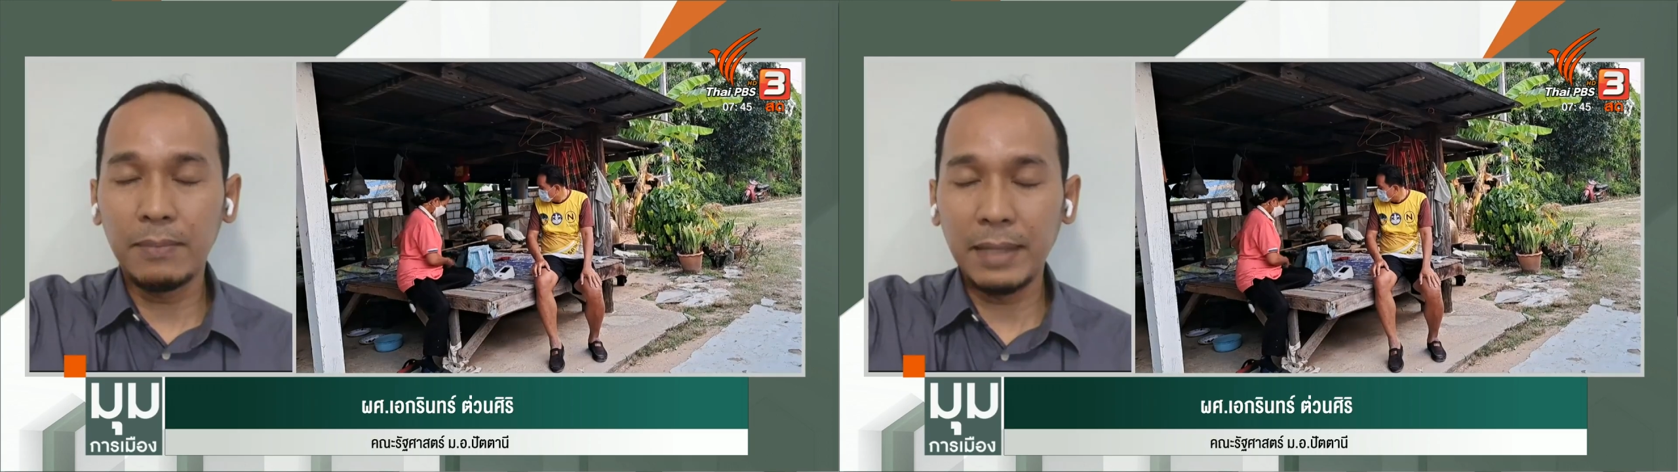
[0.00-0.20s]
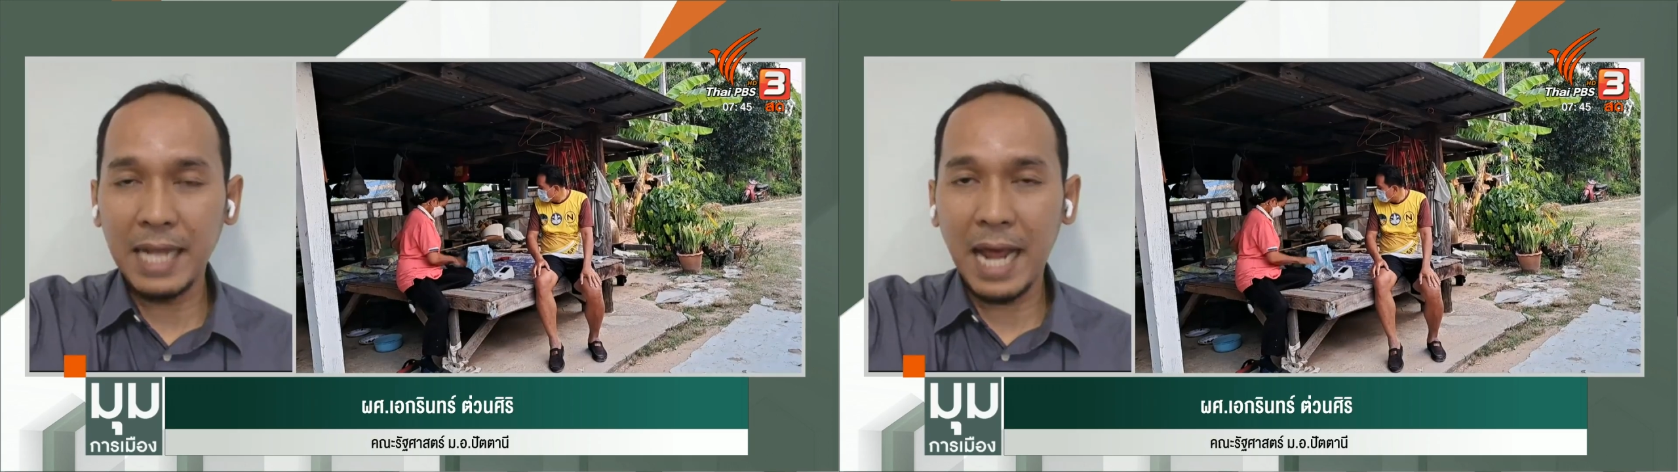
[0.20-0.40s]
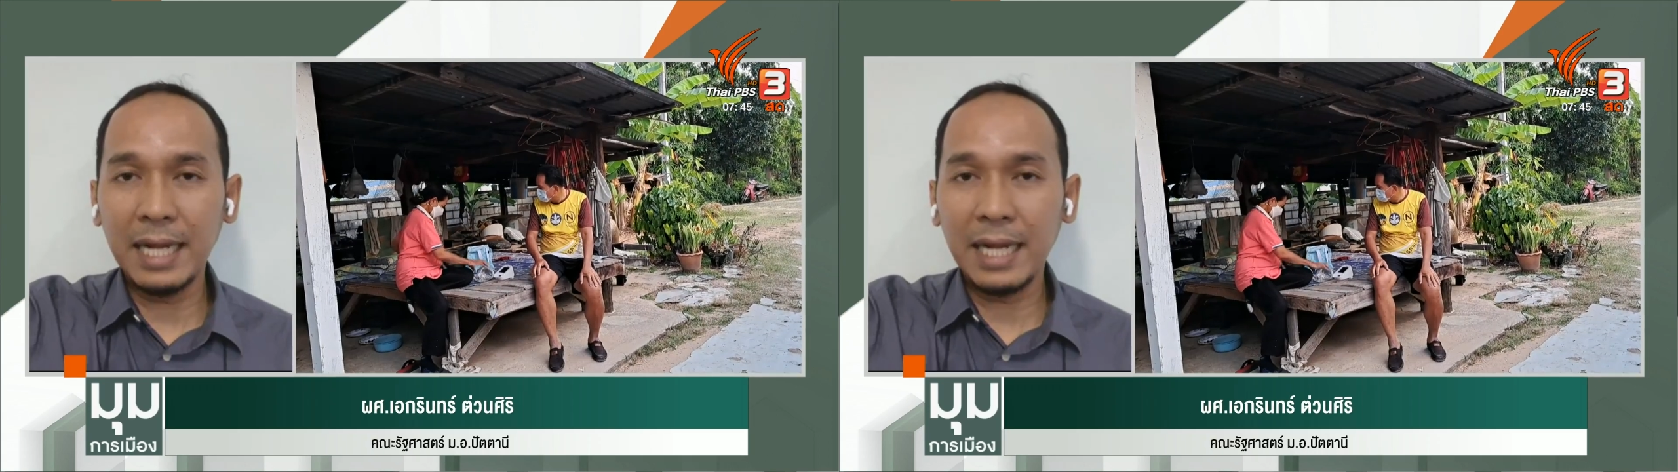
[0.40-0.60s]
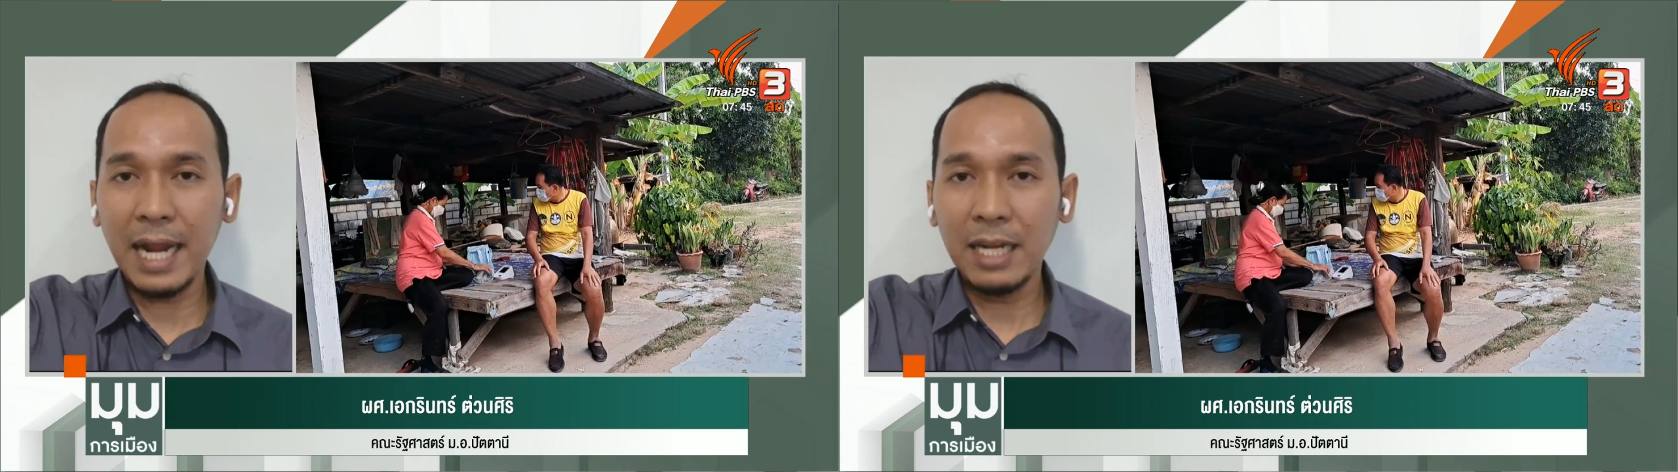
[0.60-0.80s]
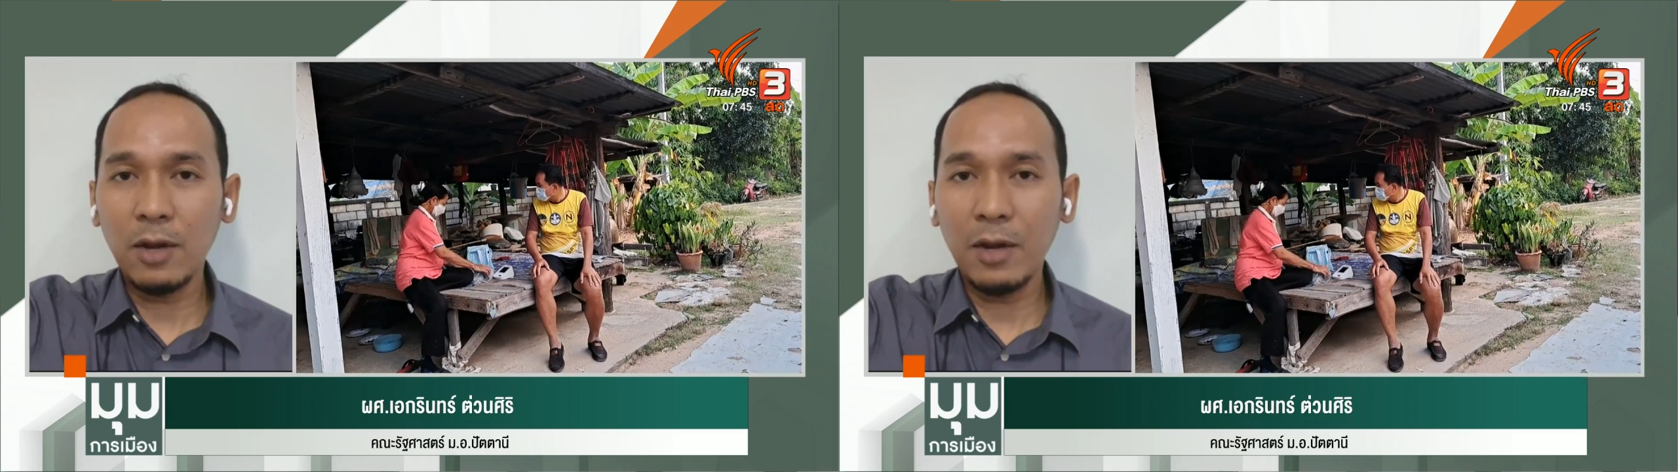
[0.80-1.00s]
ผสานทาง
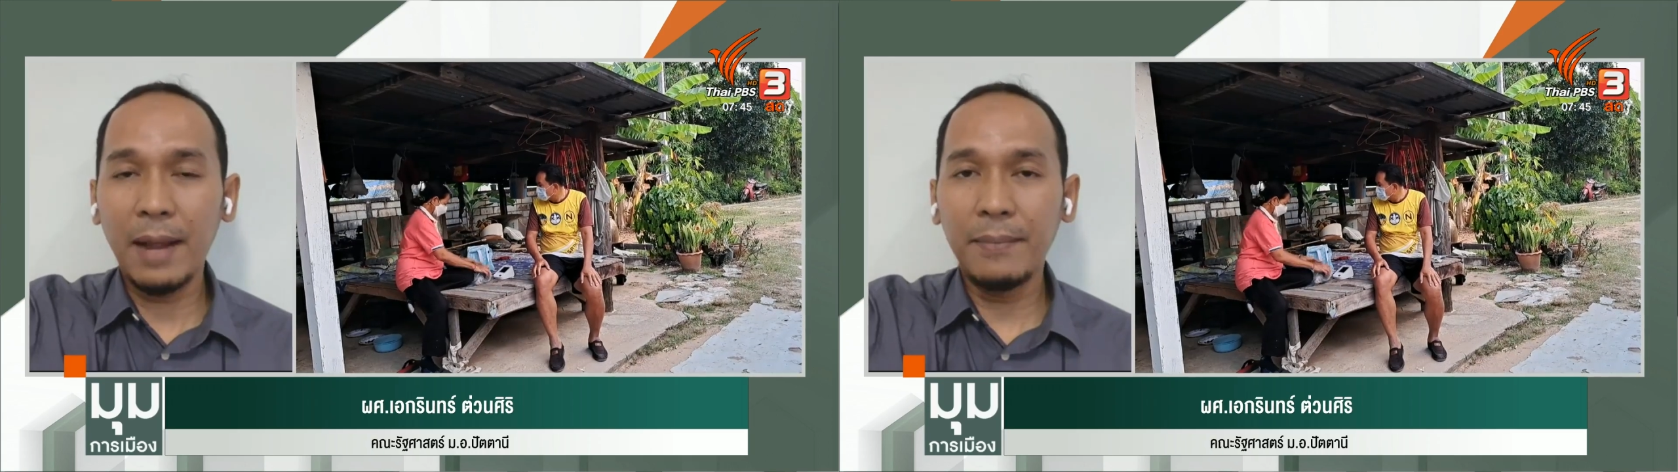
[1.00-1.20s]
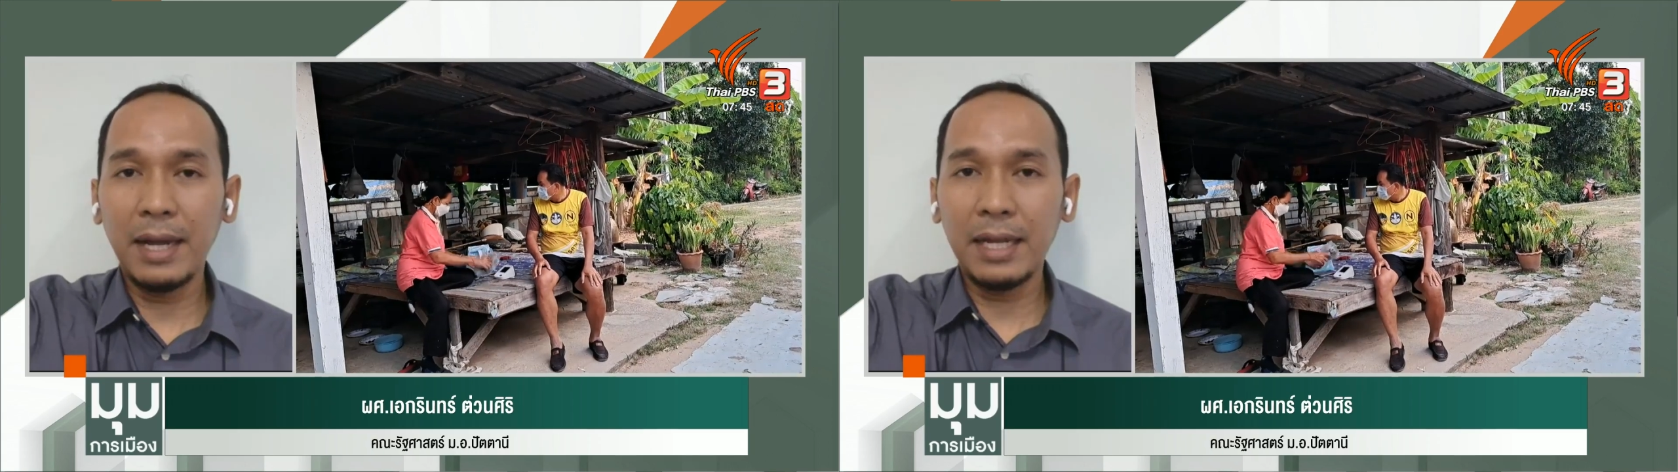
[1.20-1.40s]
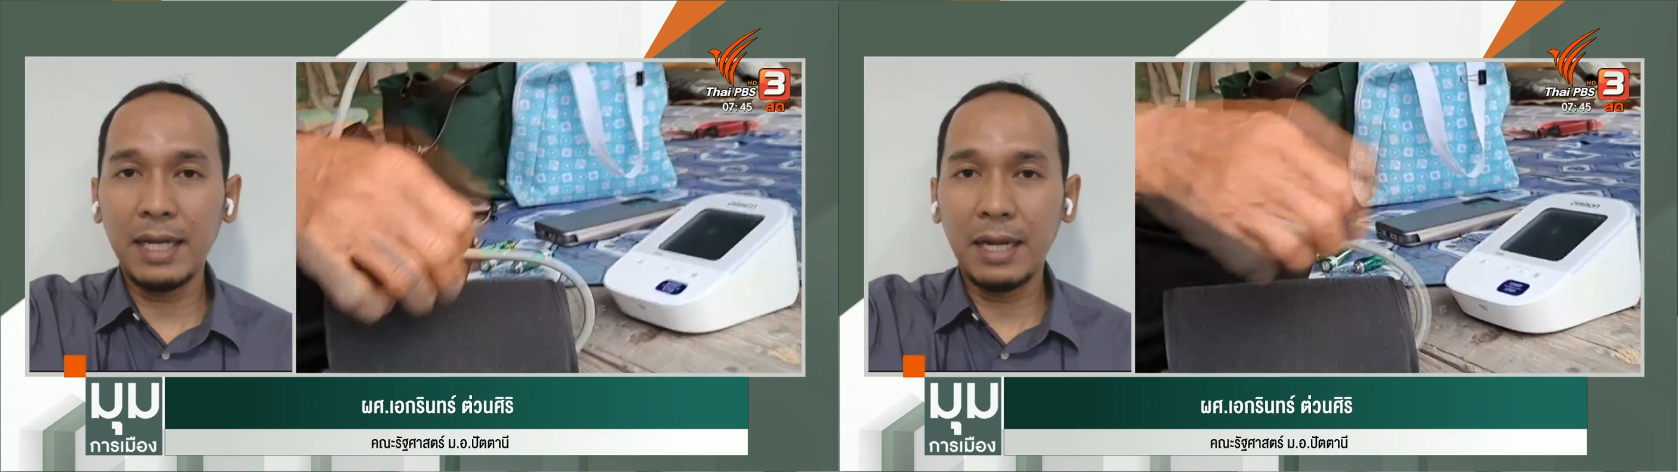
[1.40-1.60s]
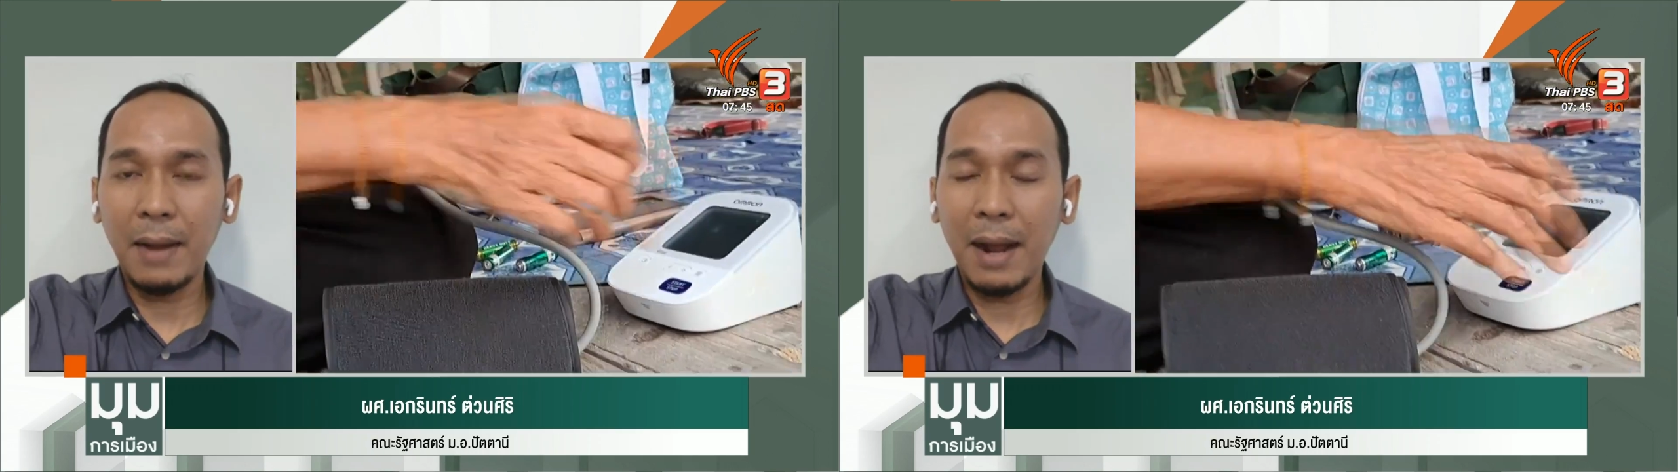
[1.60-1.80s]
ด้านนโยบายเพื่อให้เกิด